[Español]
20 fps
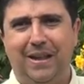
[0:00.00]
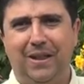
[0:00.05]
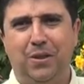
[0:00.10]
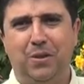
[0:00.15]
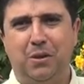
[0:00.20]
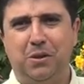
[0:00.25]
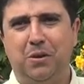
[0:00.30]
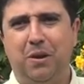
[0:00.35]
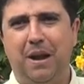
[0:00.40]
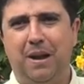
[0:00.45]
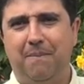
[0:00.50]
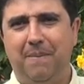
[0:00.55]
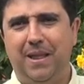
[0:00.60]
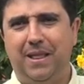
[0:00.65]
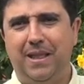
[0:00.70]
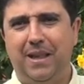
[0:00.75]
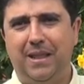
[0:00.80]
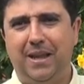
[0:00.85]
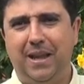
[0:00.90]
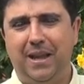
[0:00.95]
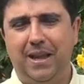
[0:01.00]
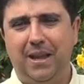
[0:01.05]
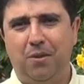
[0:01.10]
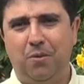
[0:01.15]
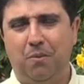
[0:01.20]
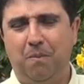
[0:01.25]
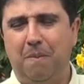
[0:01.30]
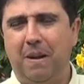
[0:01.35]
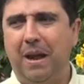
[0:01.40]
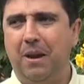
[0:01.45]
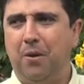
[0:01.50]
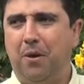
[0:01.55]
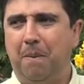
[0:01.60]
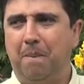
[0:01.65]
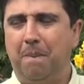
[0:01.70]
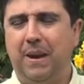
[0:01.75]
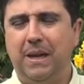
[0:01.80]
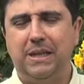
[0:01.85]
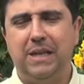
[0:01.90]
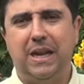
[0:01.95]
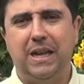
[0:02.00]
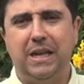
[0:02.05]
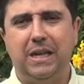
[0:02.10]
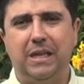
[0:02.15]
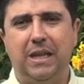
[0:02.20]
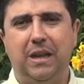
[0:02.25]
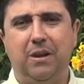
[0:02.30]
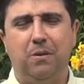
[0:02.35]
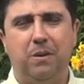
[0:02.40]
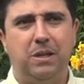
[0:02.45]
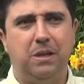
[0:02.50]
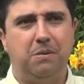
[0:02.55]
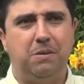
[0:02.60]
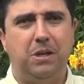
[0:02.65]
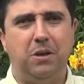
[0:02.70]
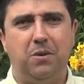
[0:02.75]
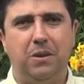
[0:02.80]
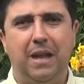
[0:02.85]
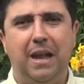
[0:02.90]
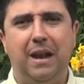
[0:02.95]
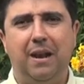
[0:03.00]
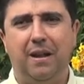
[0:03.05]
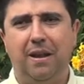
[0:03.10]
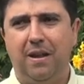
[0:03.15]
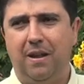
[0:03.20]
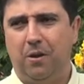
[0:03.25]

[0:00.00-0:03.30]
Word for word: no solamente tienen un valor paisajístico excepcional